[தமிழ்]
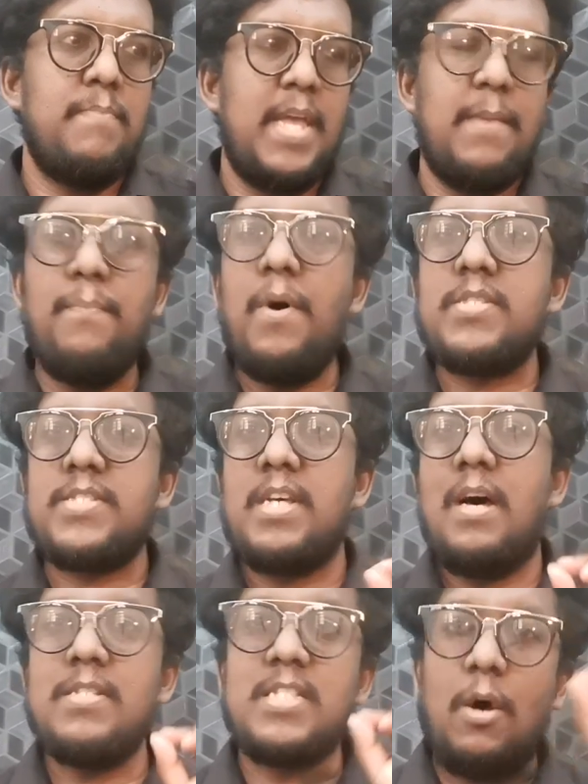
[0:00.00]
பிக் பாஸ்
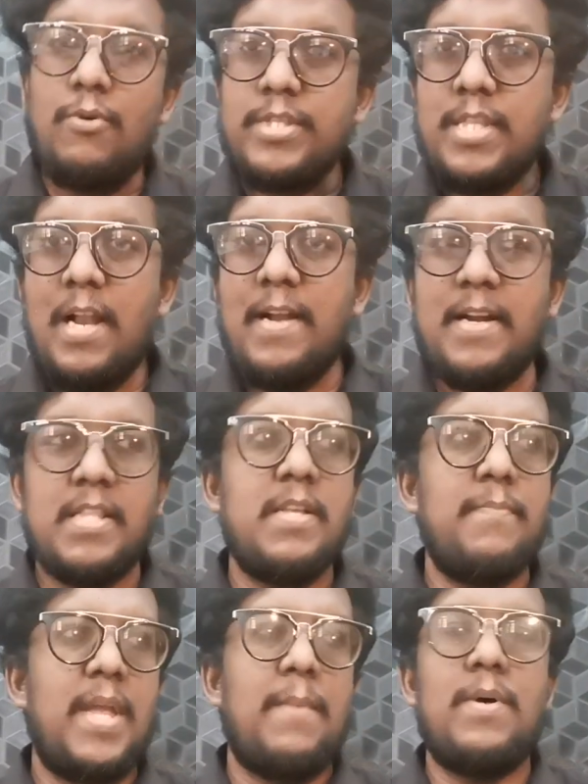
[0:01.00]
சவுத்தில்
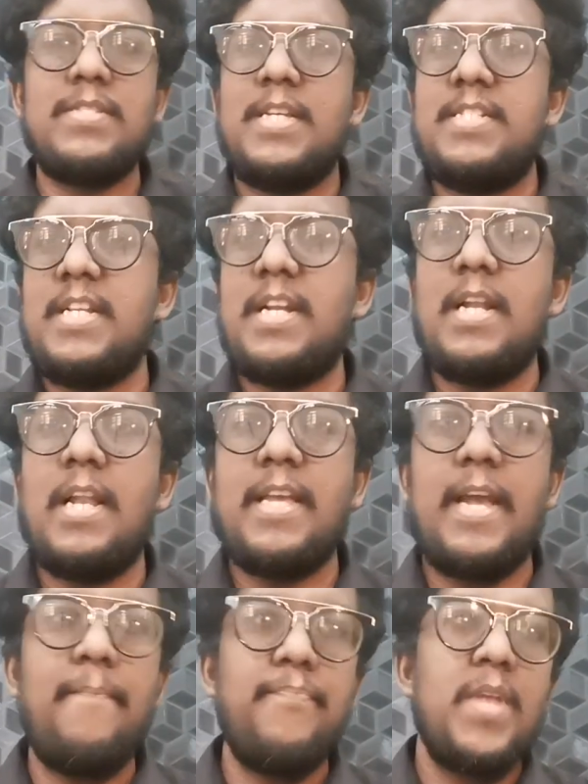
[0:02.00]
நடந்த பிக் பாஸ்
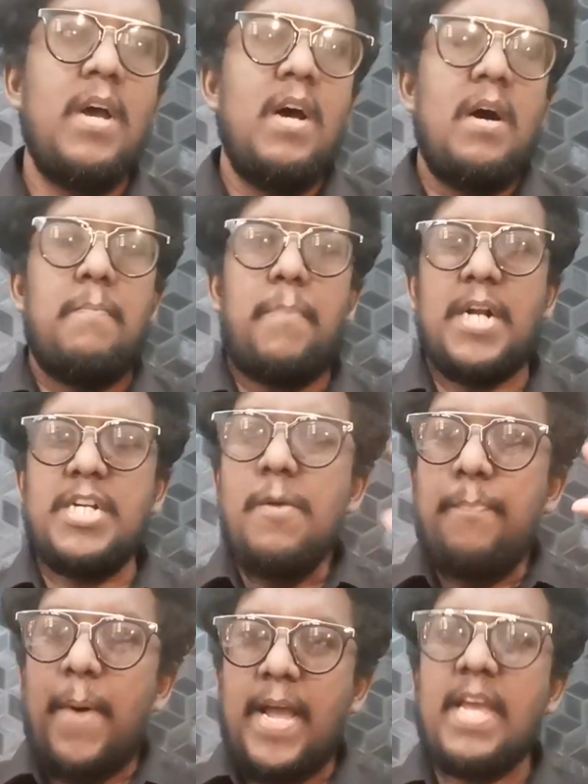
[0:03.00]
ஹிஸ்டரியிலேயே படு
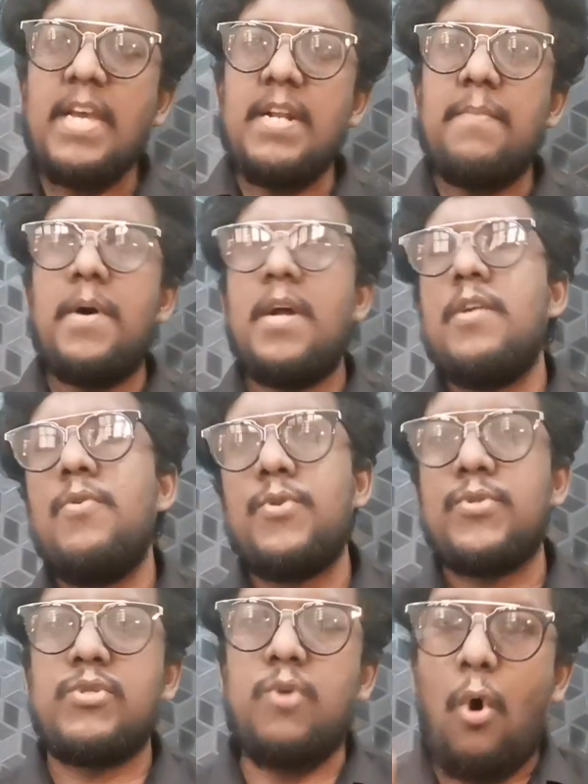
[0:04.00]
பயங்கரமான
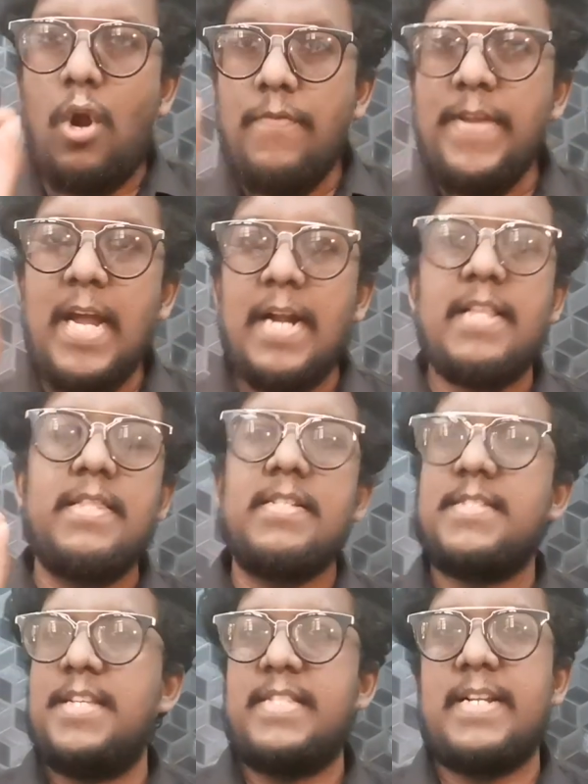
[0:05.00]
ஒரு தோல்வி அடைந்த
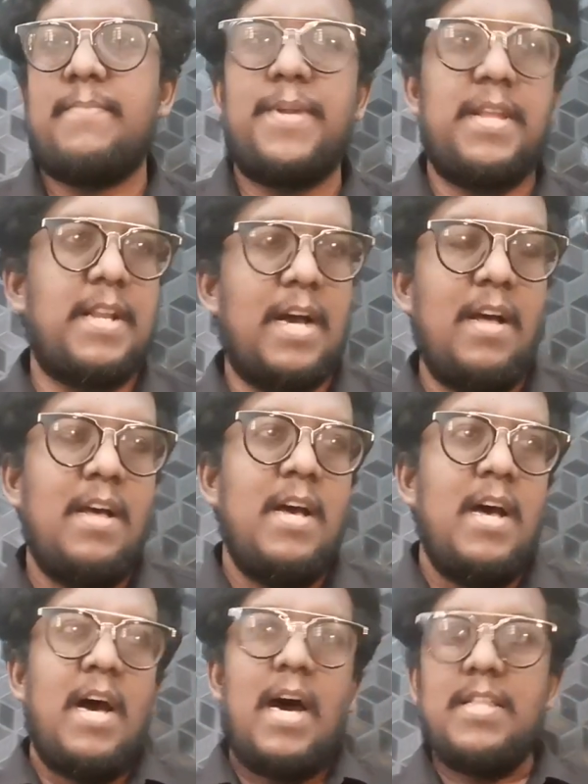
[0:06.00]
சீசன் அப்படின்னா
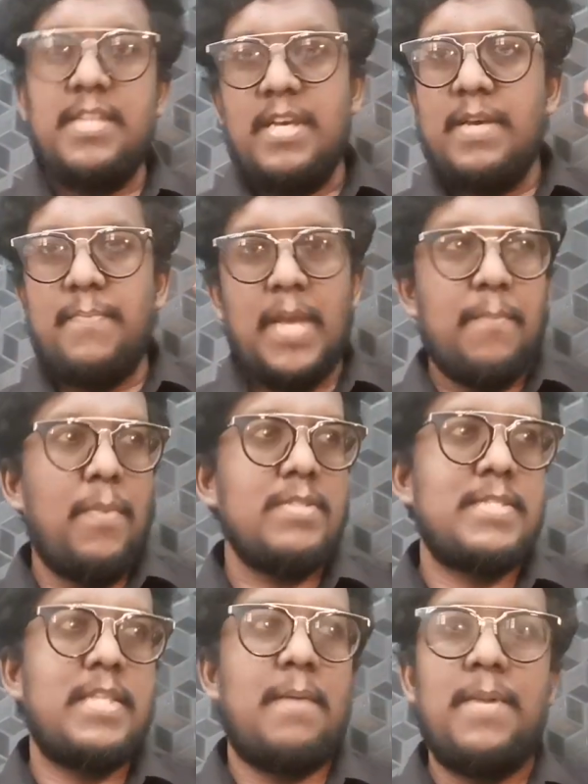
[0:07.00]
அது பிக்
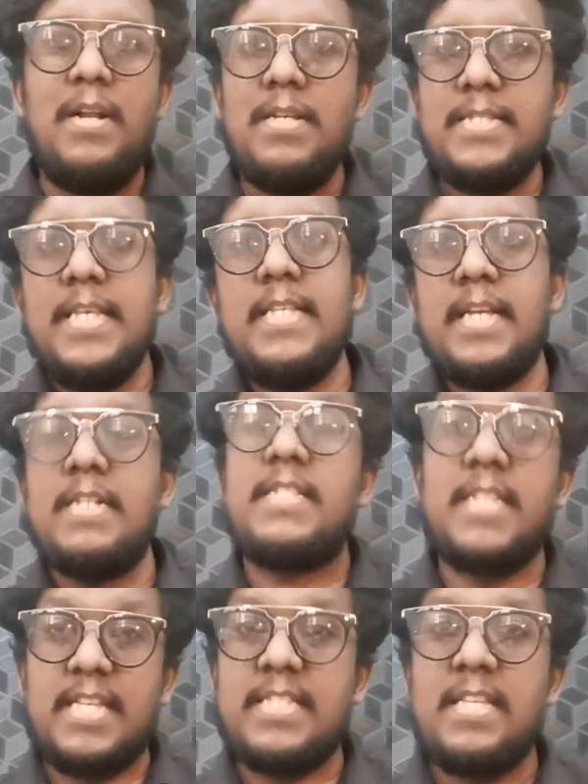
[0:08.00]
பாஸ் தமிழ் சீசன்
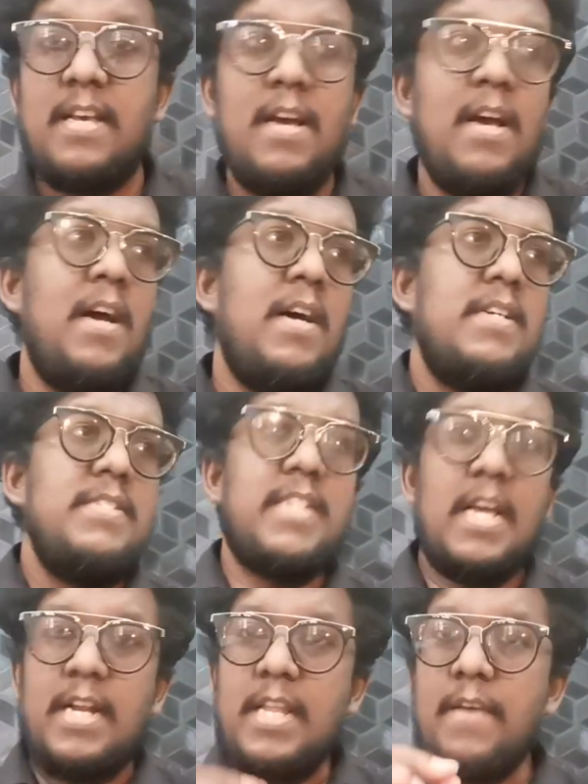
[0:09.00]
சிக்ஸ்
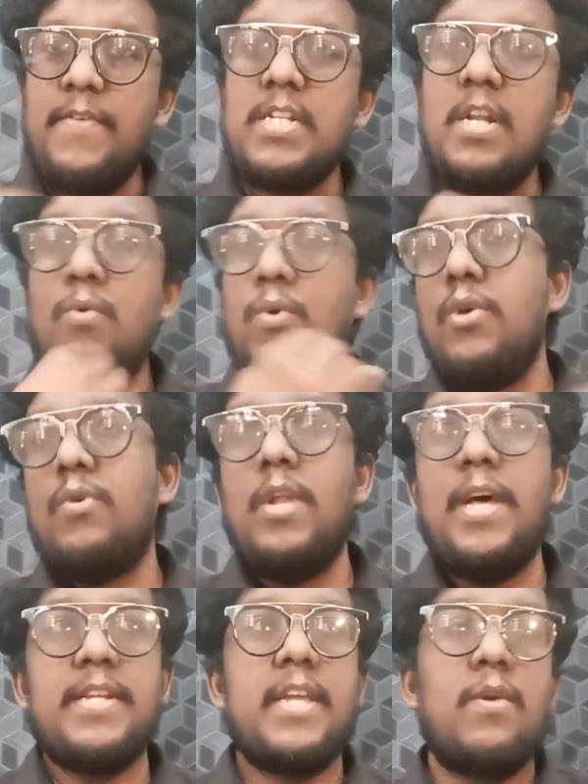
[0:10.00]
ஜனனி அவர்கள்
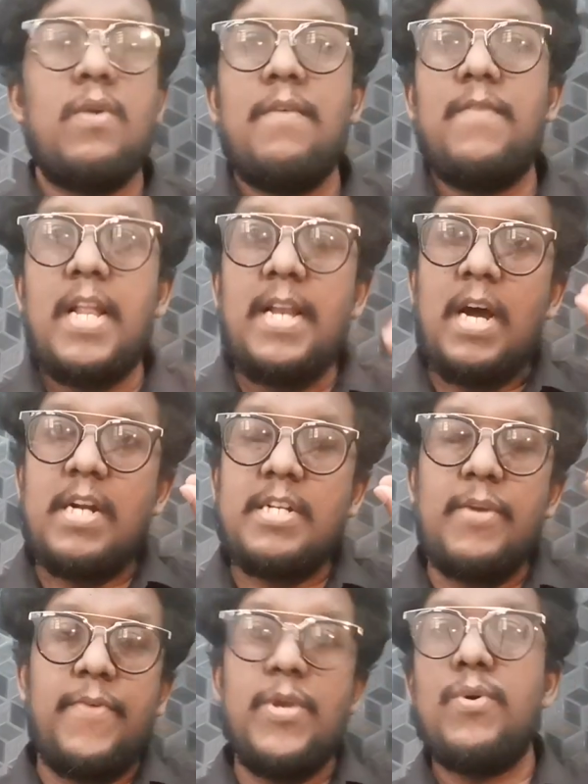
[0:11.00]
உள்ளுக்குள்ளே இருக்கக்குள்ள
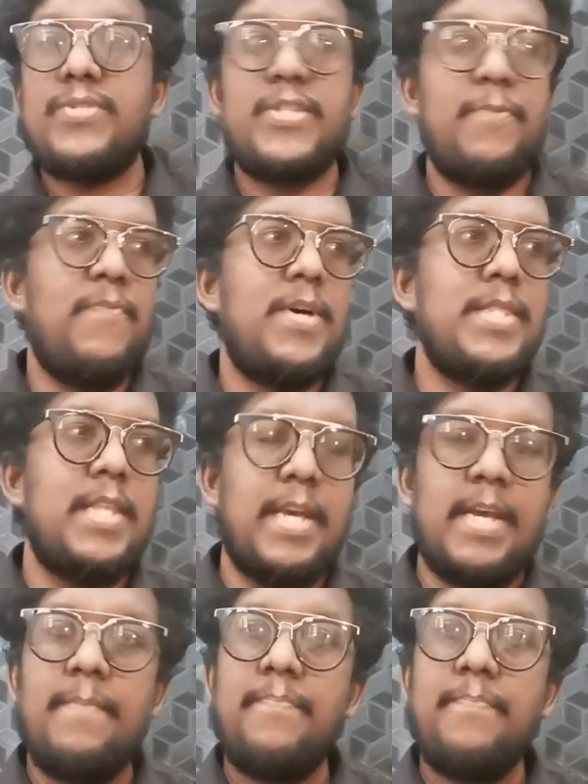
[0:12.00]
வெளிநாட்டு வியூவர்ஷிப் வந்து